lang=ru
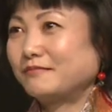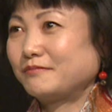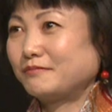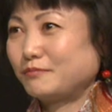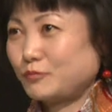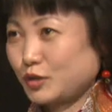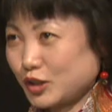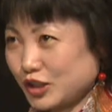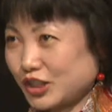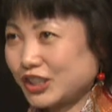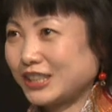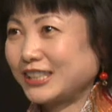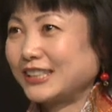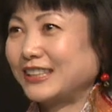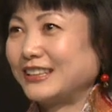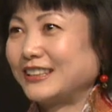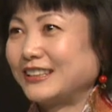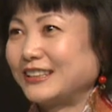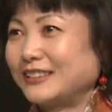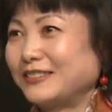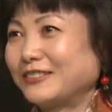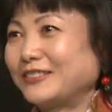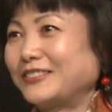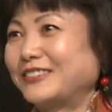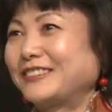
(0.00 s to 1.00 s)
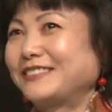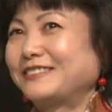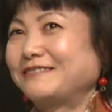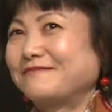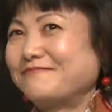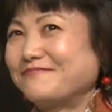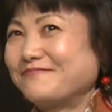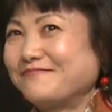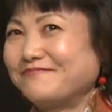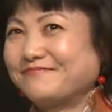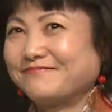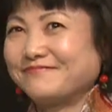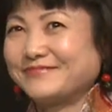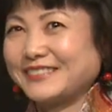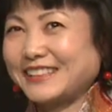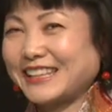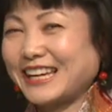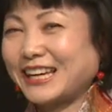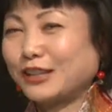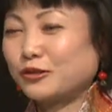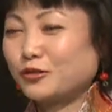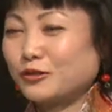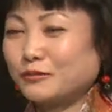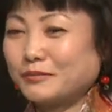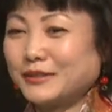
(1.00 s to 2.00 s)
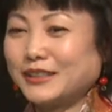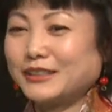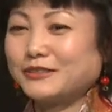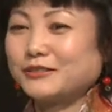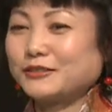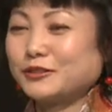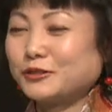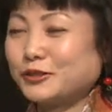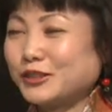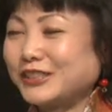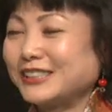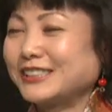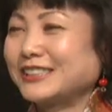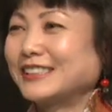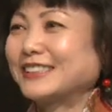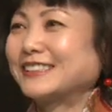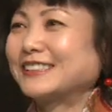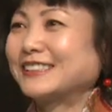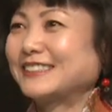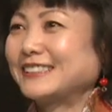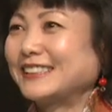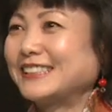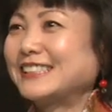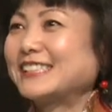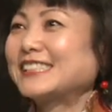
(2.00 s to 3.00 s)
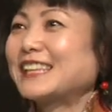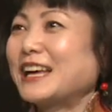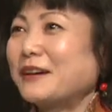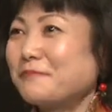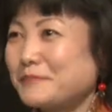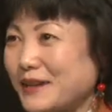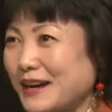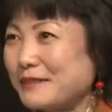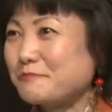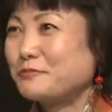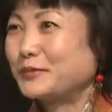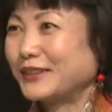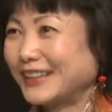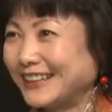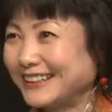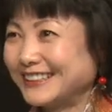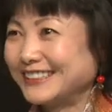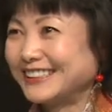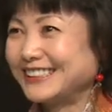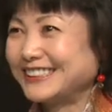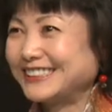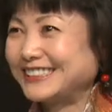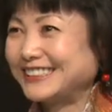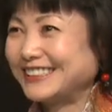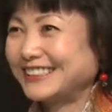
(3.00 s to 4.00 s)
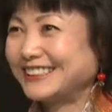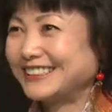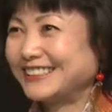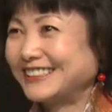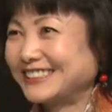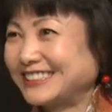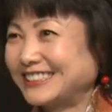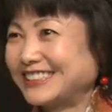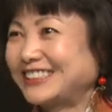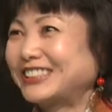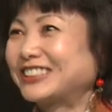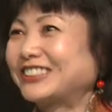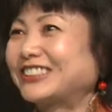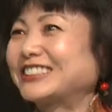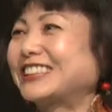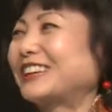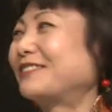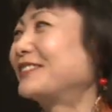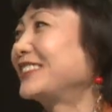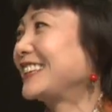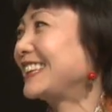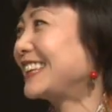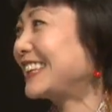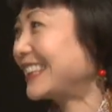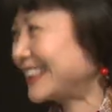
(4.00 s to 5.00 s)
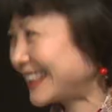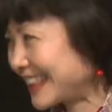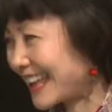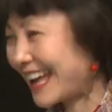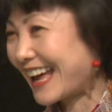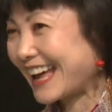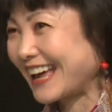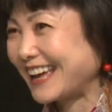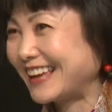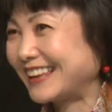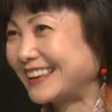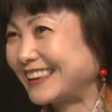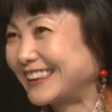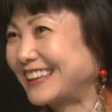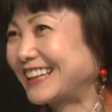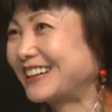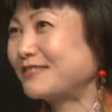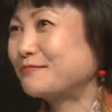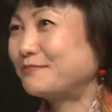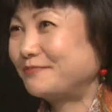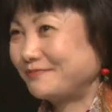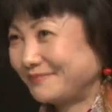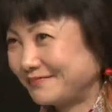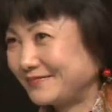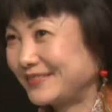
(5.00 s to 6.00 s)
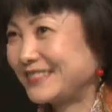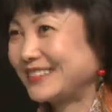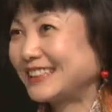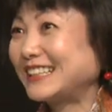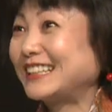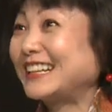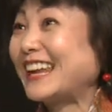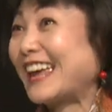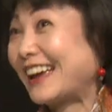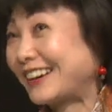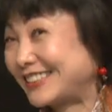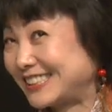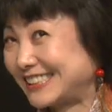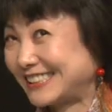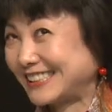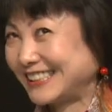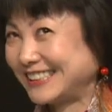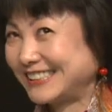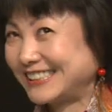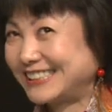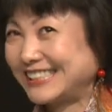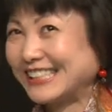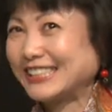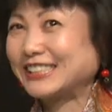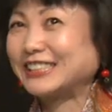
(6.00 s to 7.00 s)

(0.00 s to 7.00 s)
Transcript: прыжки, но я думаю, лучше не сама прыгать, если кто-то мне кидает, так легче, здесь